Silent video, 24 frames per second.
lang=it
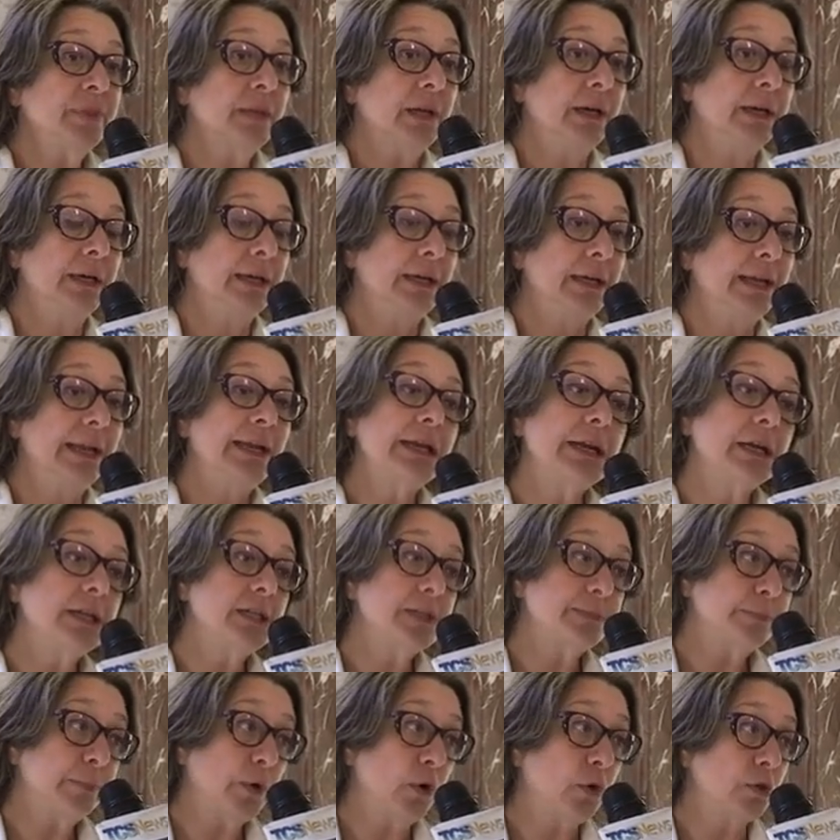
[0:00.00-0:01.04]
eh, le
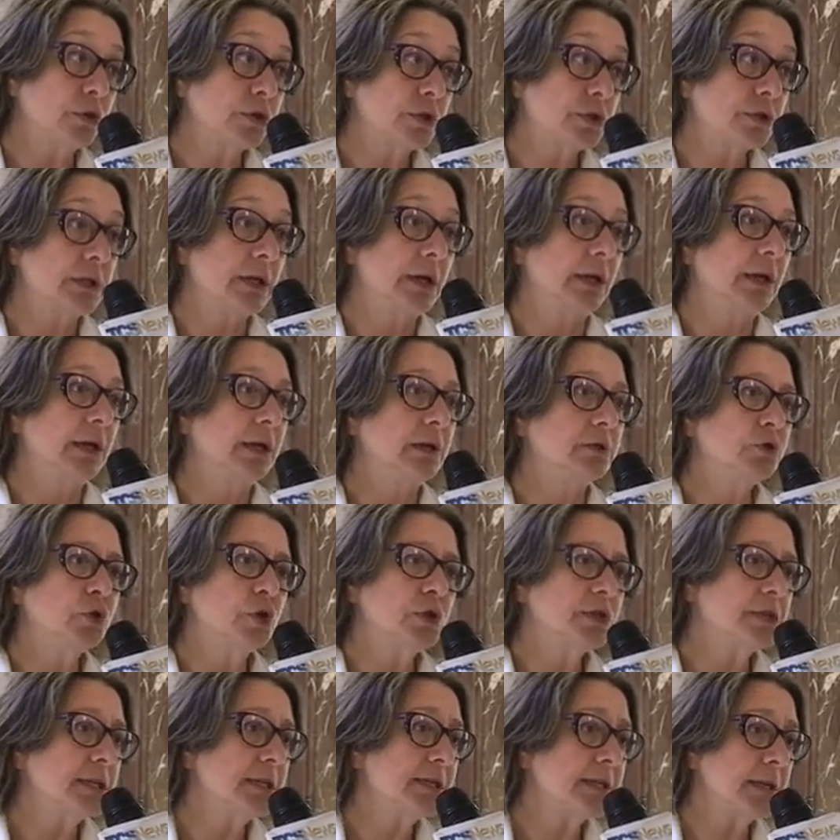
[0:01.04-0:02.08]
risposte
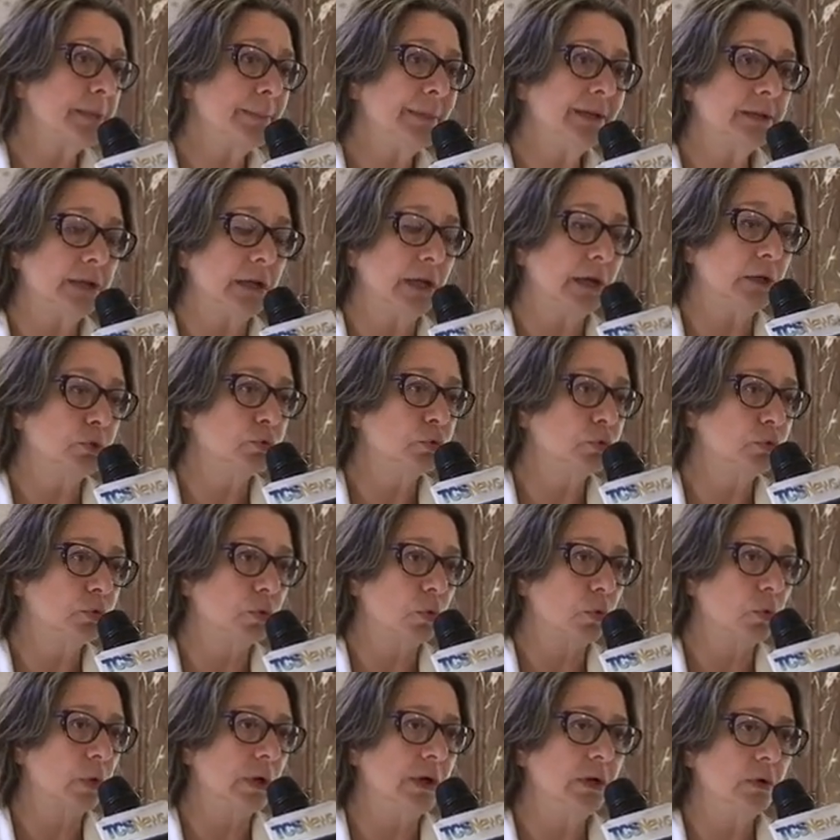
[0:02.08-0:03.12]
sostanzialmente a
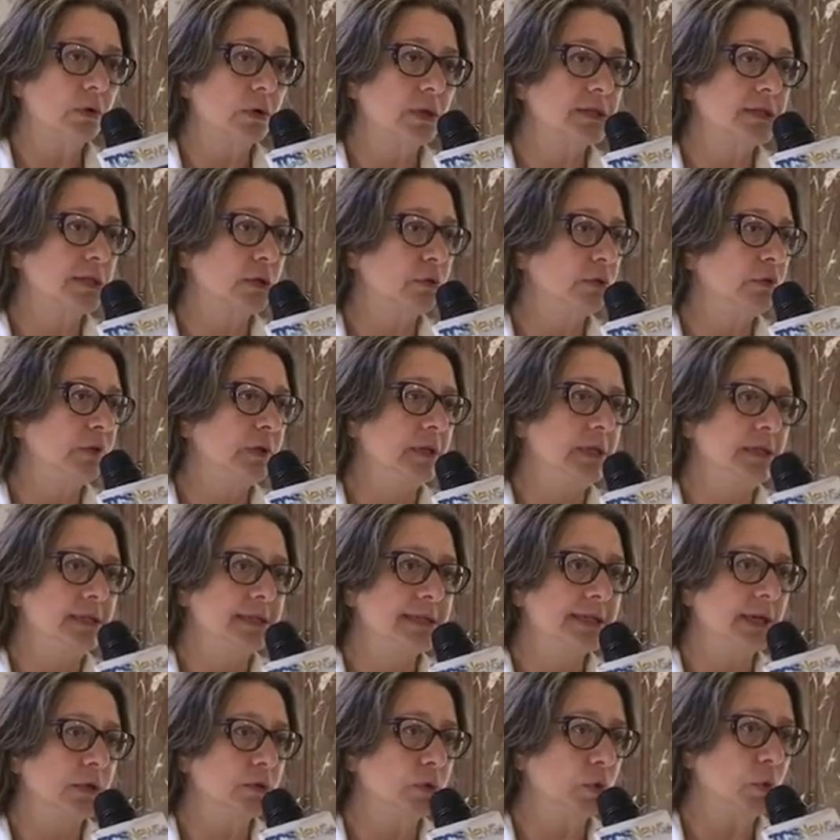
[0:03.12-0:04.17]
tutto quello che è stato
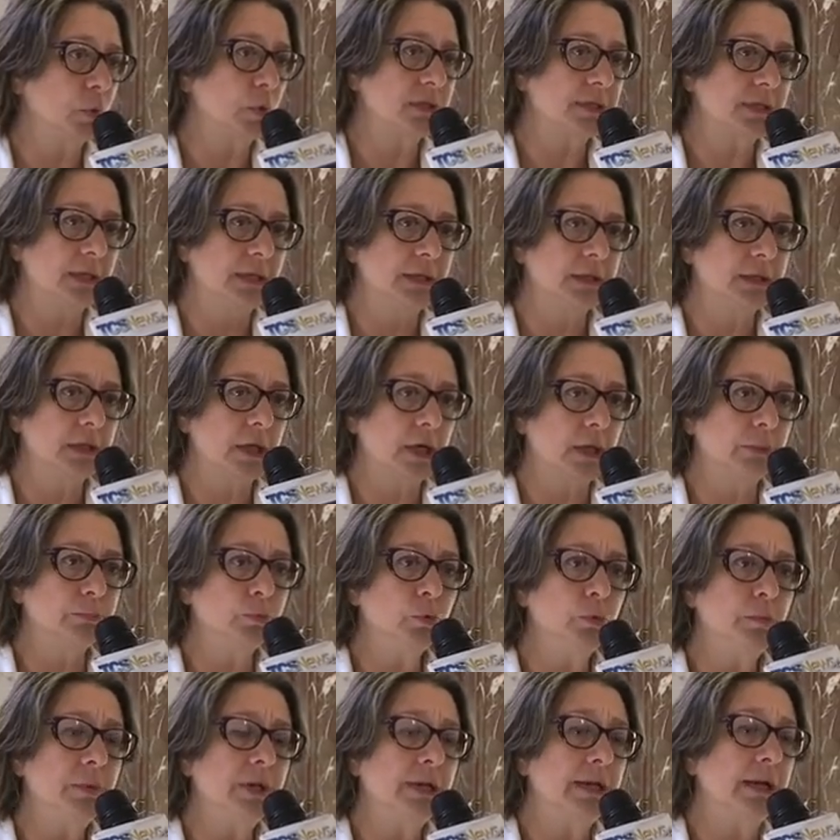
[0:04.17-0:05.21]
evidenziato in questa lettera
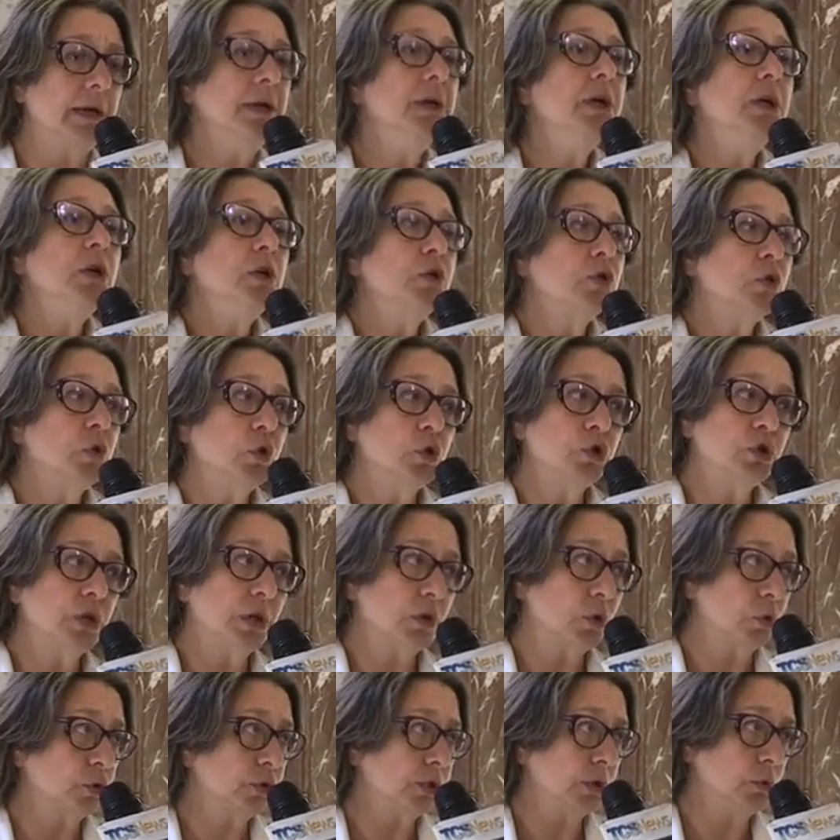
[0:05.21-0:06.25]
pubblica sono già
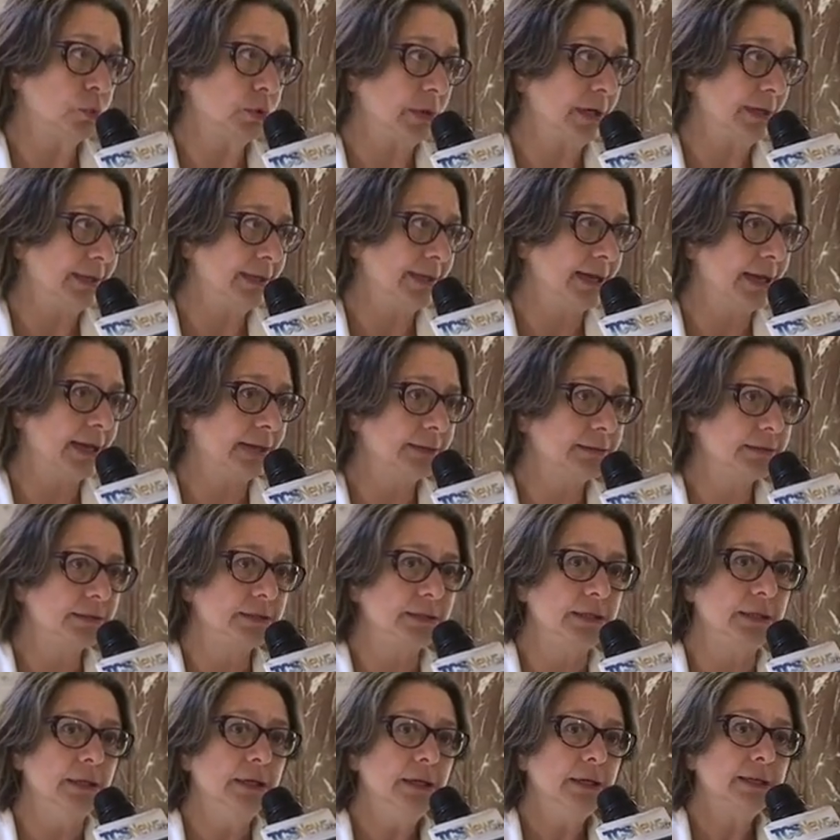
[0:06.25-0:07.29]
contenute agli
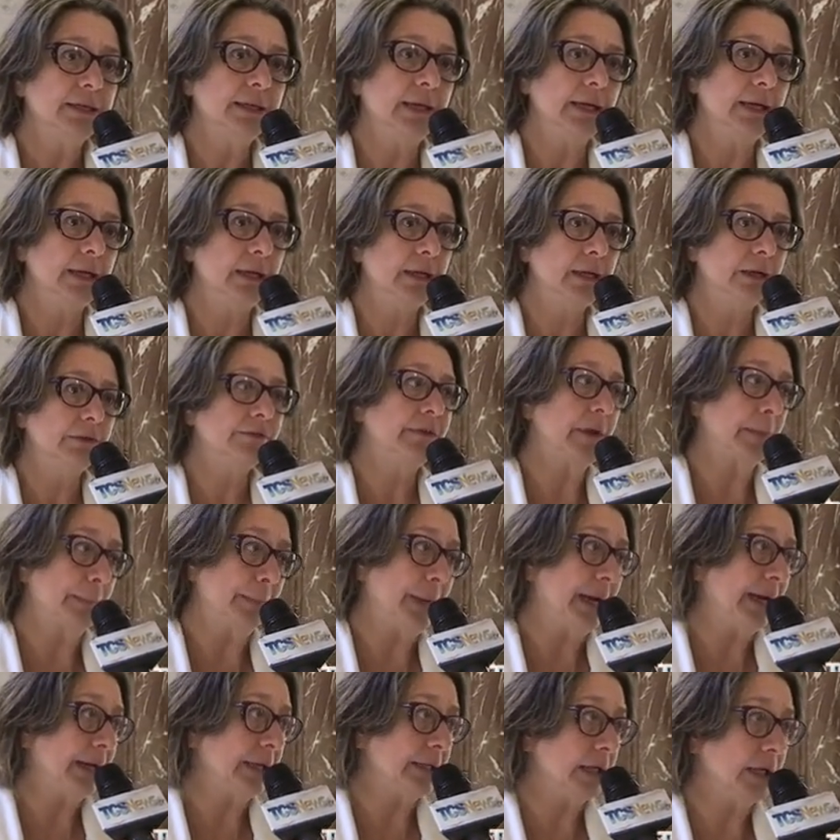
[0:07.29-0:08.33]
atti del
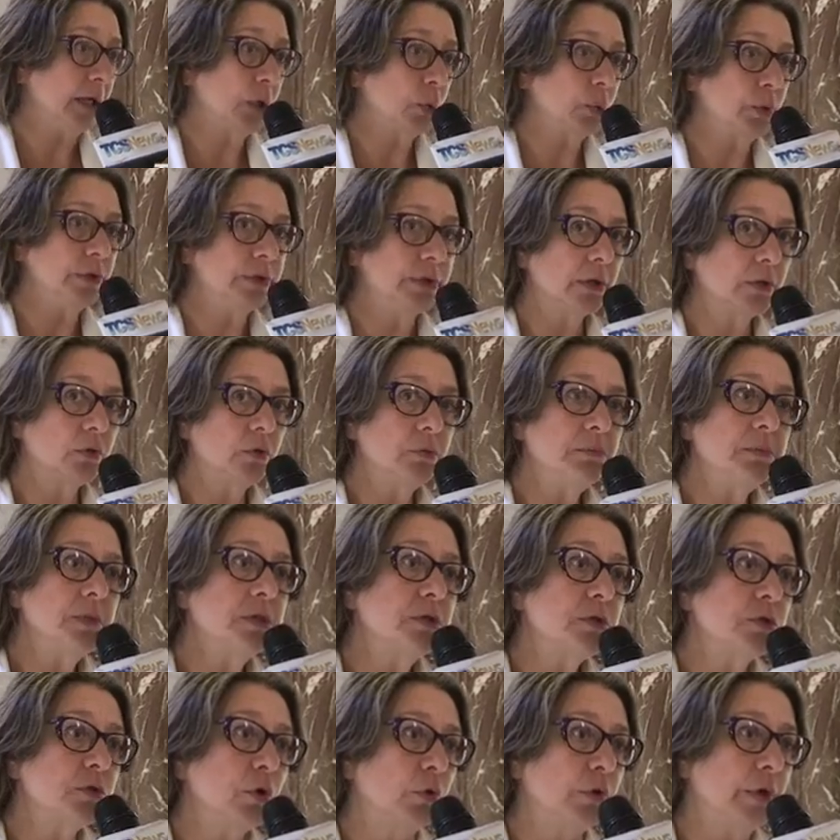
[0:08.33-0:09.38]
verbale della quinta
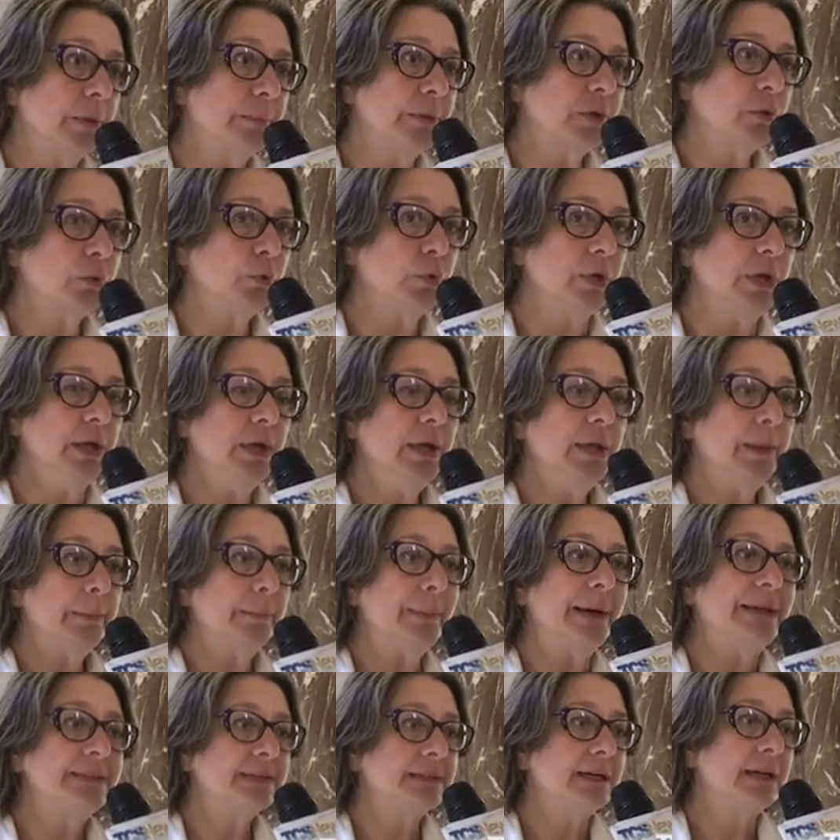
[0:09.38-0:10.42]
commissione per cui
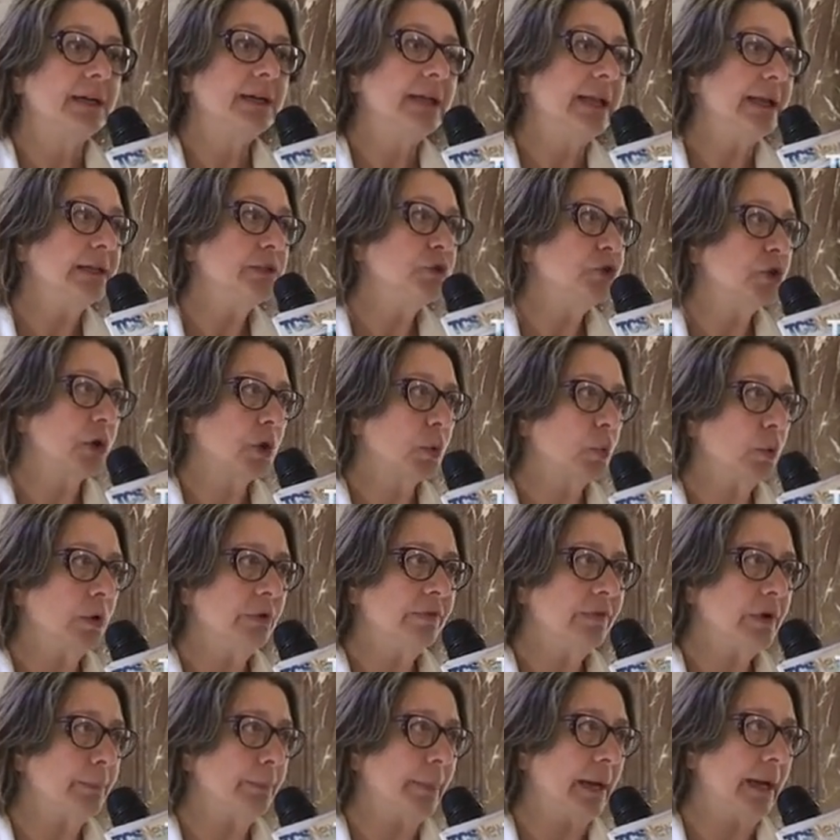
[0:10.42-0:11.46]
basta leggere
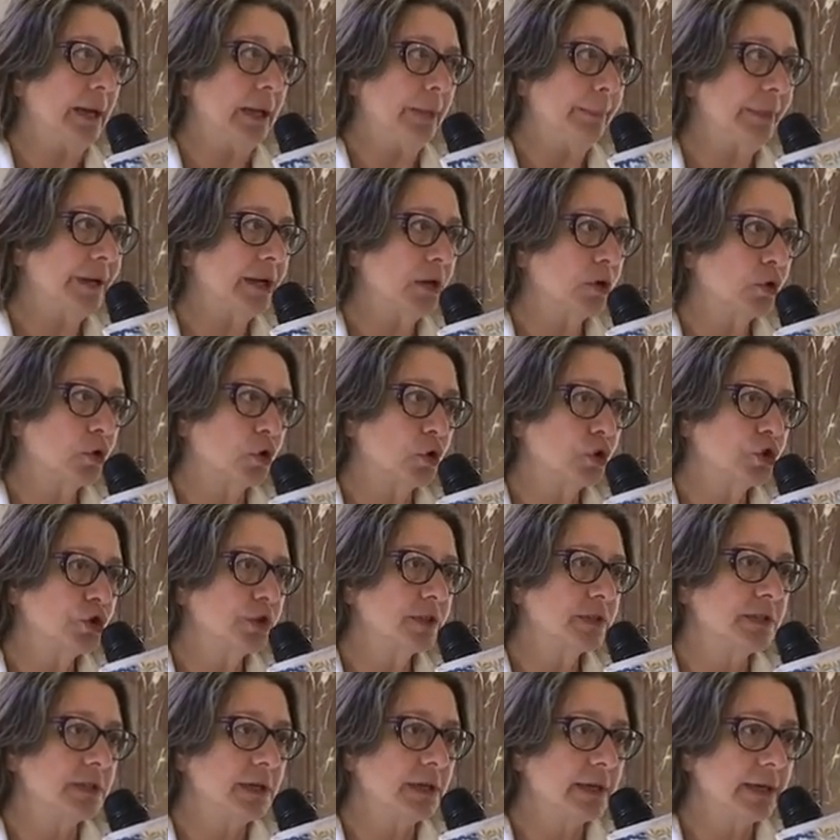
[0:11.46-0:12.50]
quel verbale per
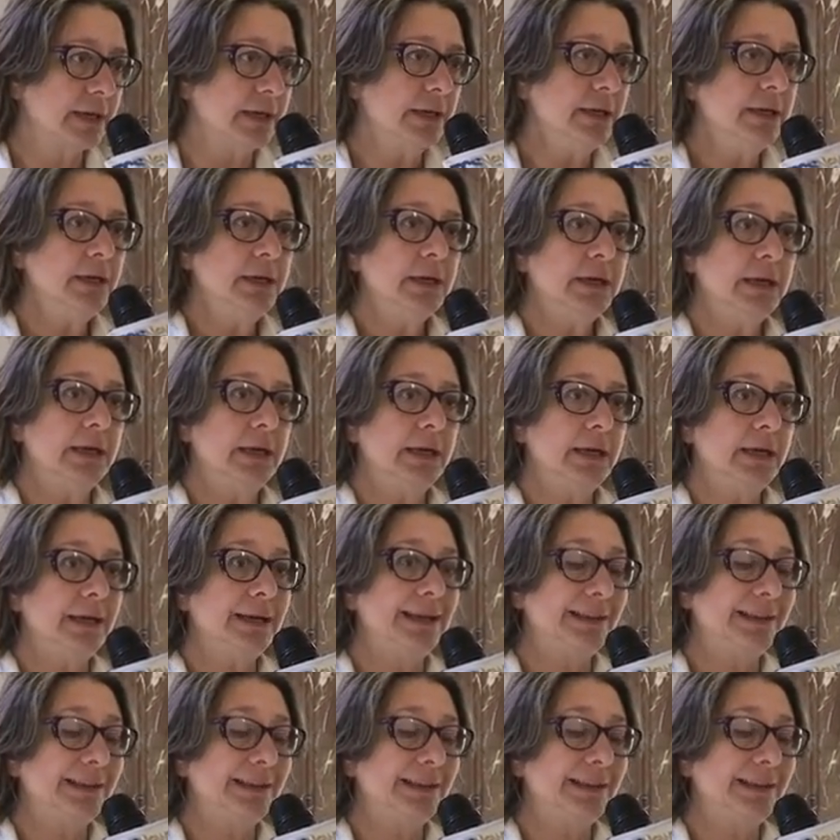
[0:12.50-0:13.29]
accorgersi che eh,